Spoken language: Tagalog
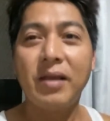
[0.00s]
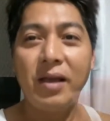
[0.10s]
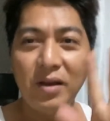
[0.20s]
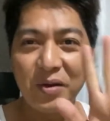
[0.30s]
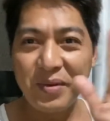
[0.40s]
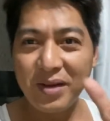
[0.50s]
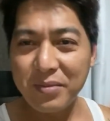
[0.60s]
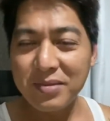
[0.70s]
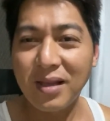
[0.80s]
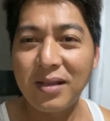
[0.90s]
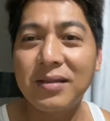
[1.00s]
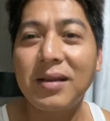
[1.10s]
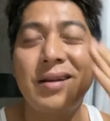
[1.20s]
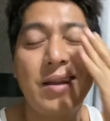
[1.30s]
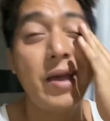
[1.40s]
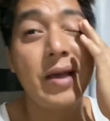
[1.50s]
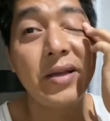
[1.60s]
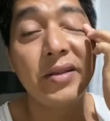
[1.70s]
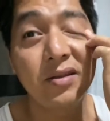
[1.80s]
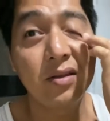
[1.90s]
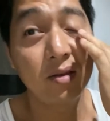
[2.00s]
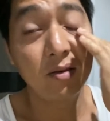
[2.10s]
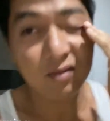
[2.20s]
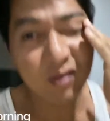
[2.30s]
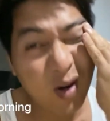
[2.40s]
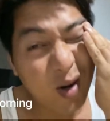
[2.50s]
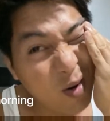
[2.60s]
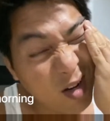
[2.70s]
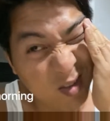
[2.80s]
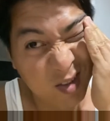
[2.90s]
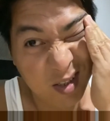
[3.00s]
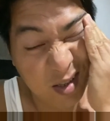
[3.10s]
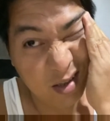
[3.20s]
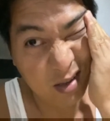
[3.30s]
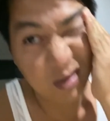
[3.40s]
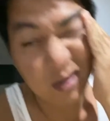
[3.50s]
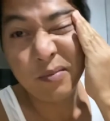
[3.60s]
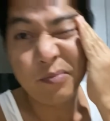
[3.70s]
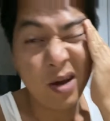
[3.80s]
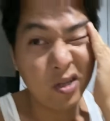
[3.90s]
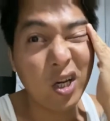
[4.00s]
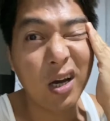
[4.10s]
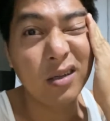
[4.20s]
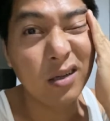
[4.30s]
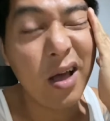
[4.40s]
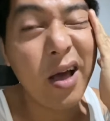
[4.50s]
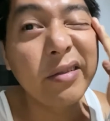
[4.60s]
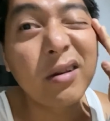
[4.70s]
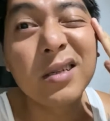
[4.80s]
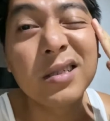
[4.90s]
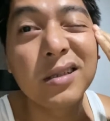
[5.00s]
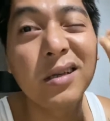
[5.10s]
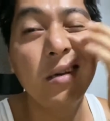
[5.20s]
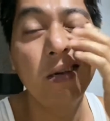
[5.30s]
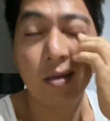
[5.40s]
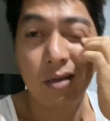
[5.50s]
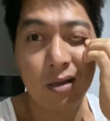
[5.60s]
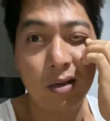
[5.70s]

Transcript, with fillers: Hello, my name is Edgar and you are watching my channel, Edgar's Key